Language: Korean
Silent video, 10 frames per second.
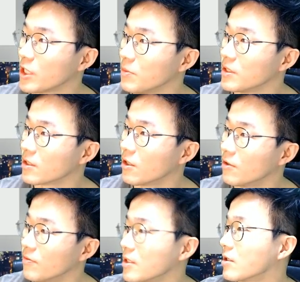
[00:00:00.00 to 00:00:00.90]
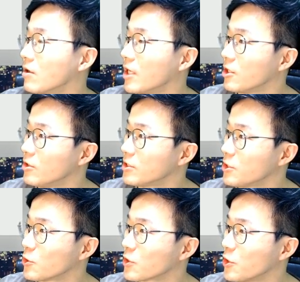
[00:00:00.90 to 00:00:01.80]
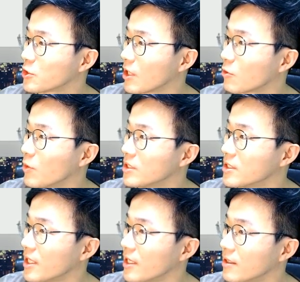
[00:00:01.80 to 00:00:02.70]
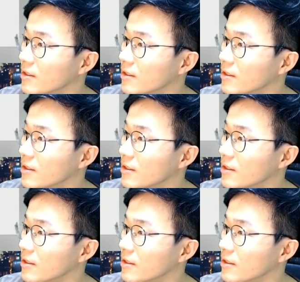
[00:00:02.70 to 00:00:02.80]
더 재밌는 건 이거 애널리스트 평가에서 갖고 왔는데